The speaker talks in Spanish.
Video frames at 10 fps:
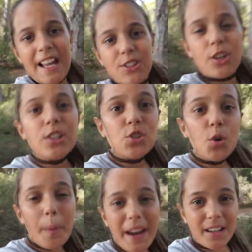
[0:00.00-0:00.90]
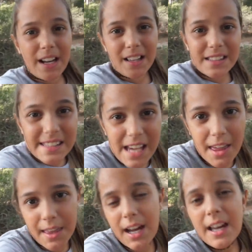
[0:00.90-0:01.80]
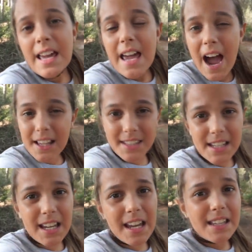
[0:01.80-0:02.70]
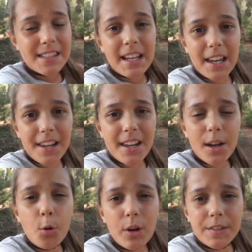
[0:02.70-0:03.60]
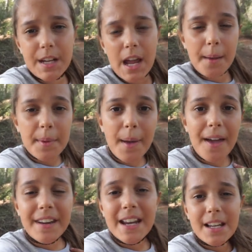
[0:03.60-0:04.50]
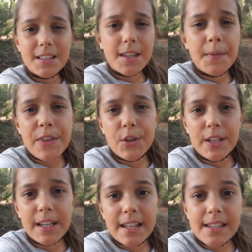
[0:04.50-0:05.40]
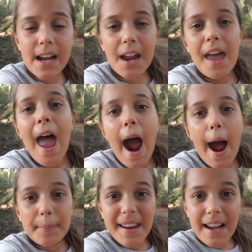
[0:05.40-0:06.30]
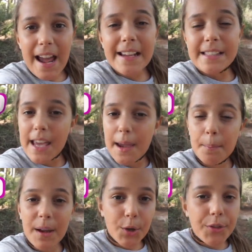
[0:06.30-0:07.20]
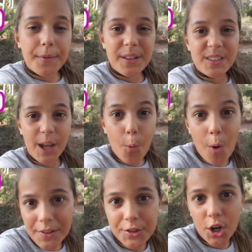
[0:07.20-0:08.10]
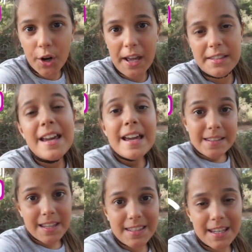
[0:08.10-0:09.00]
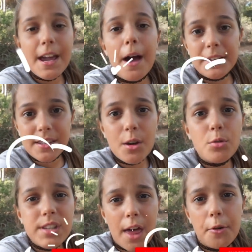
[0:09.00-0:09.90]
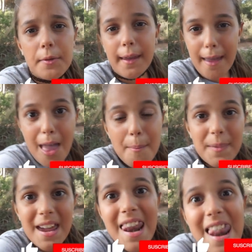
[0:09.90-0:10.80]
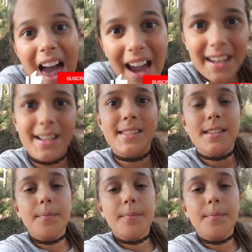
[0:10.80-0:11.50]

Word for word: Estoy súper cansada. Así que si queréis que encuentre a mi madre, este vídeo tiene que llegar a mil likes en menos de 24 horas. Sí, sí, habéis escuchado bien. Mil likes.